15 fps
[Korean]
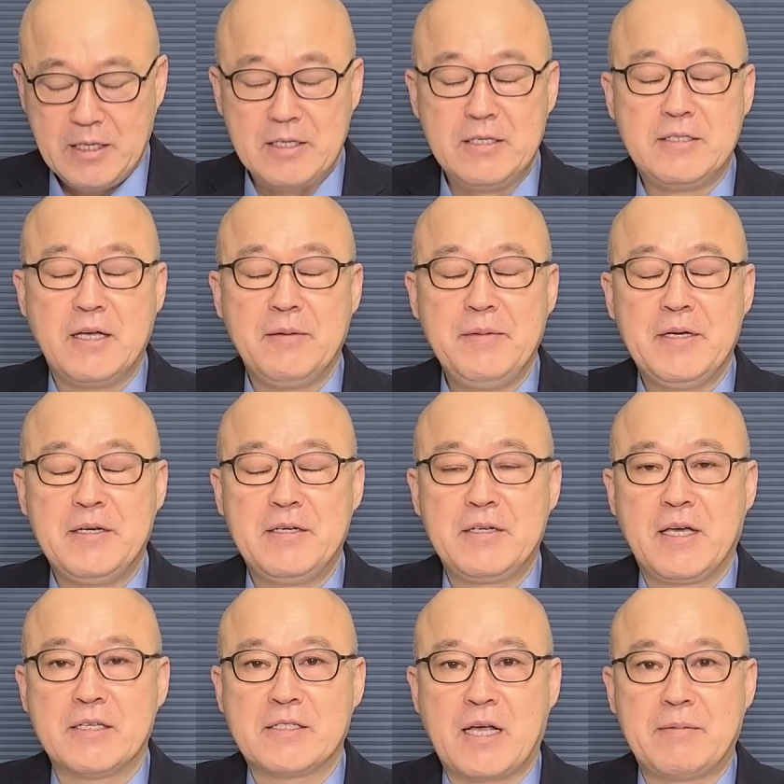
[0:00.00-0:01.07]

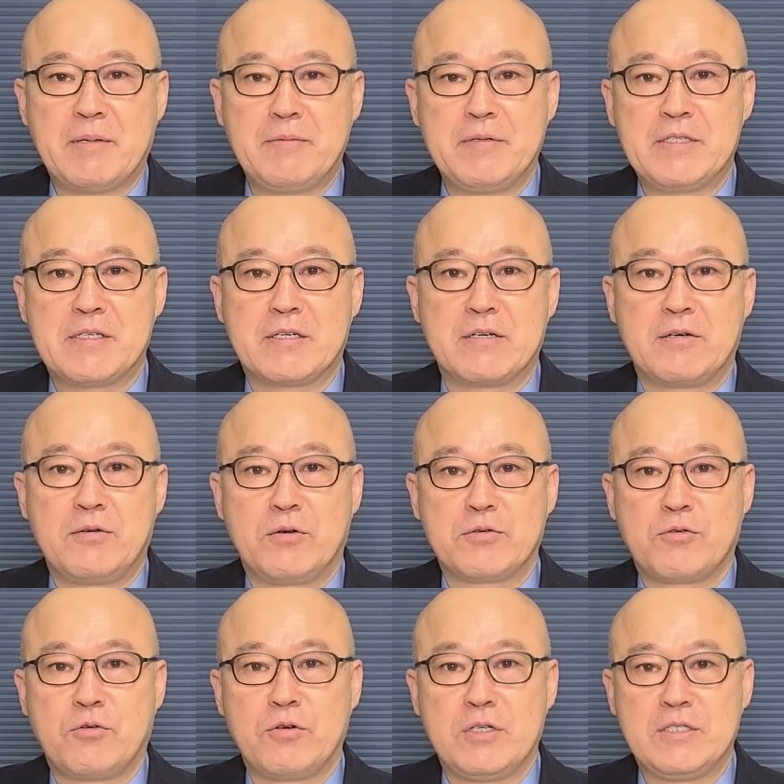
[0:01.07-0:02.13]
이재명의 사법 리스크를
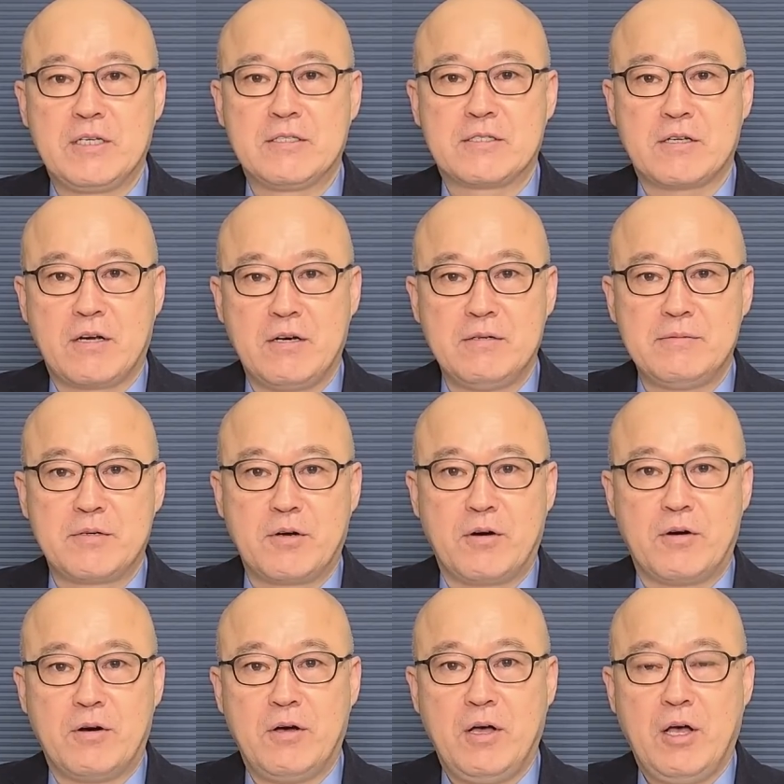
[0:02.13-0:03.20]
놓고 이제
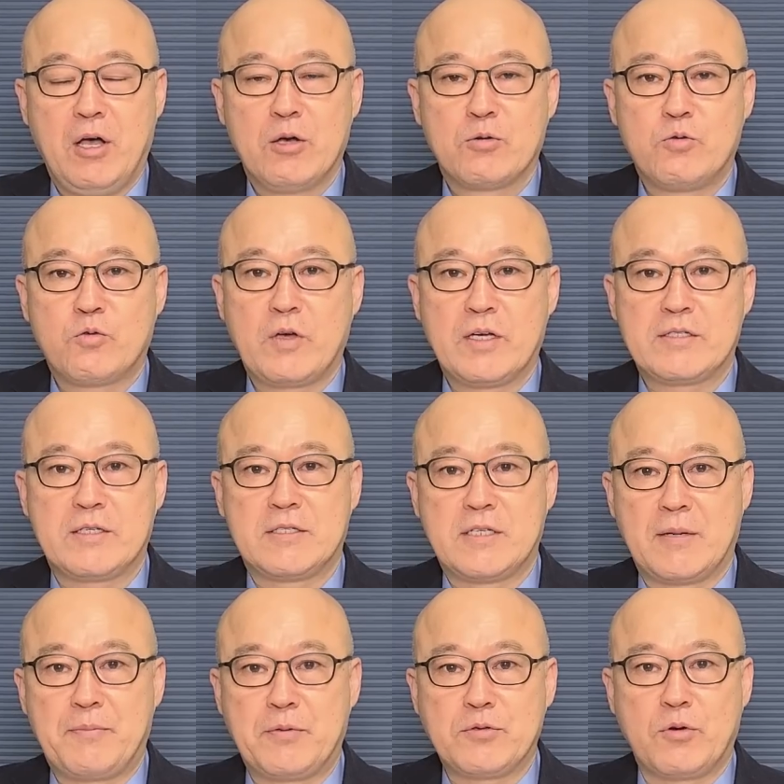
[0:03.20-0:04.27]
처음으로 국회에서
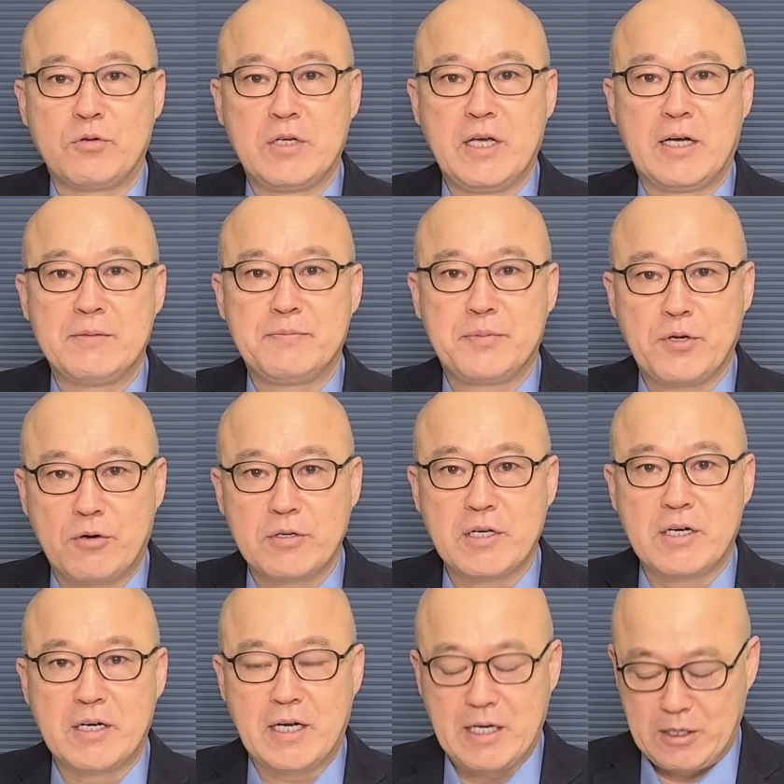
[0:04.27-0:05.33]
체포동의안
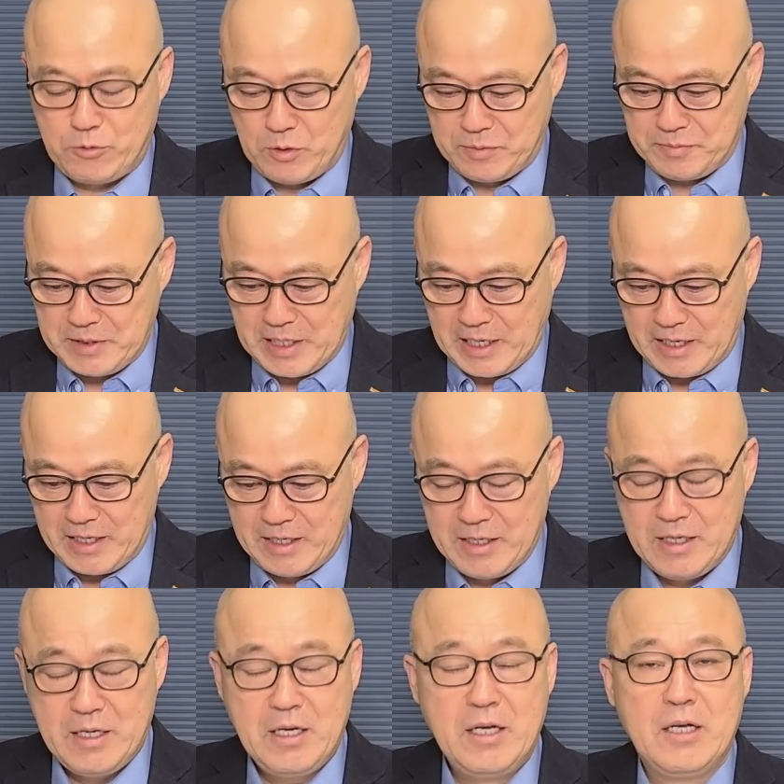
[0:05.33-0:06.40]
표결을 하게 됩니다.
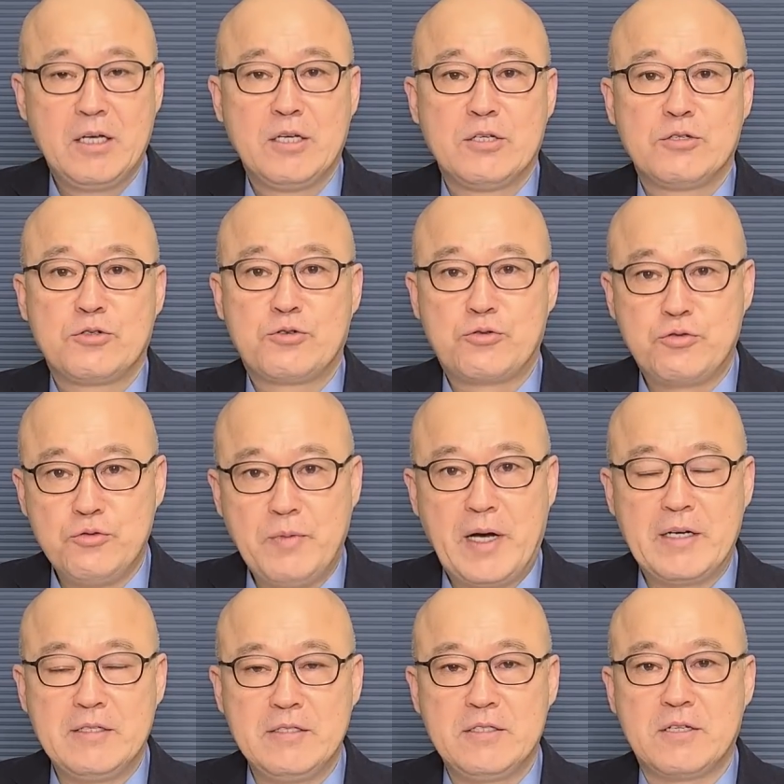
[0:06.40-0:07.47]

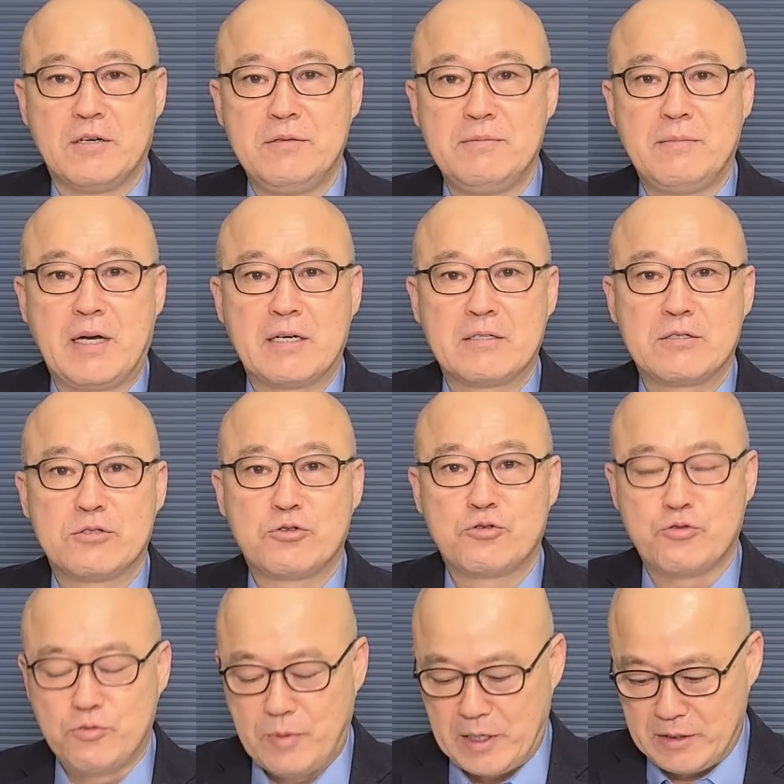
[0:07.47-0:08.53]
수많은 전망,
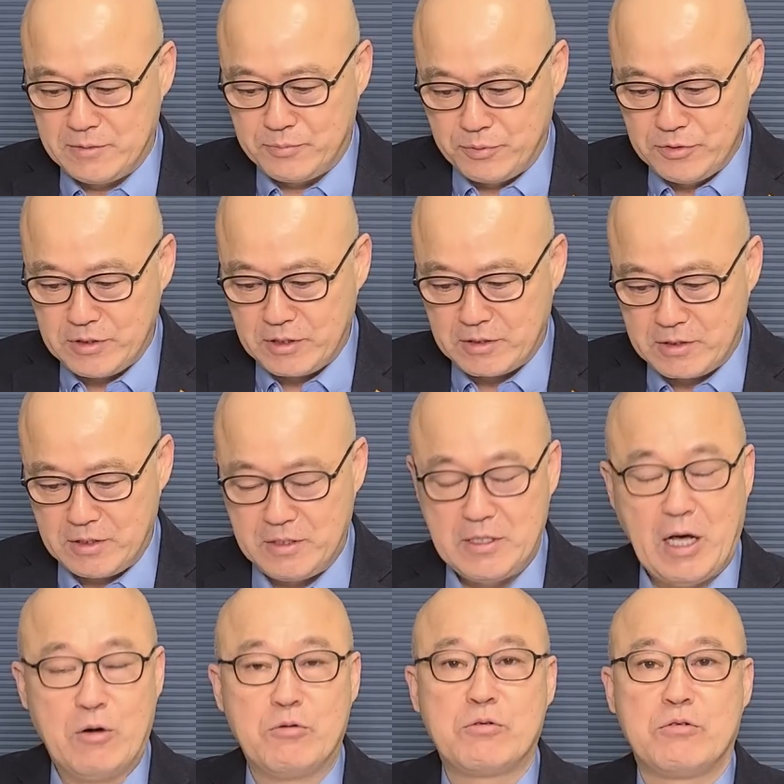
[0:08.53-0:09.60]
수많은 분석들이
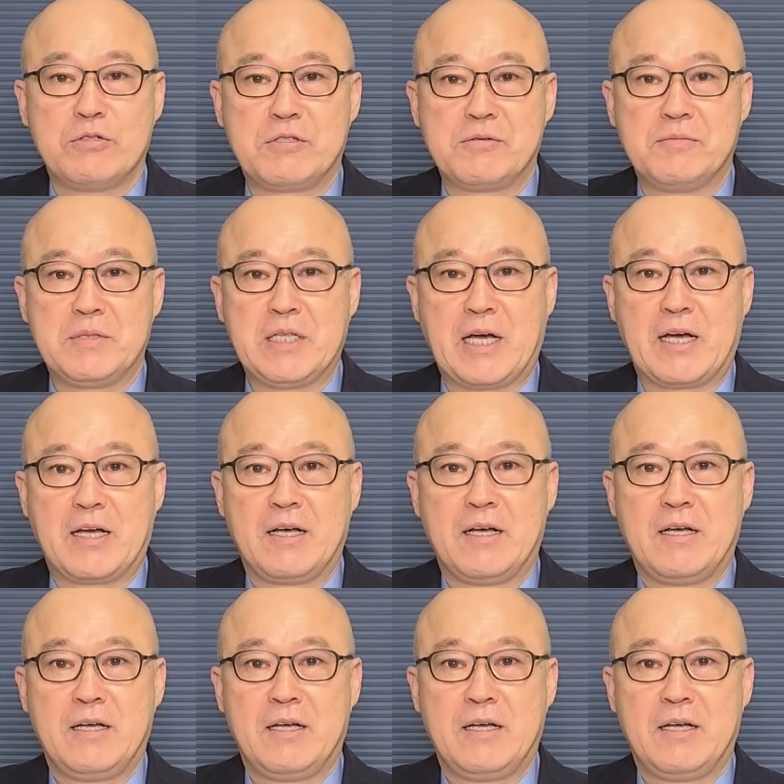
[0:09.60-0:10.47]
나오고 있습니다.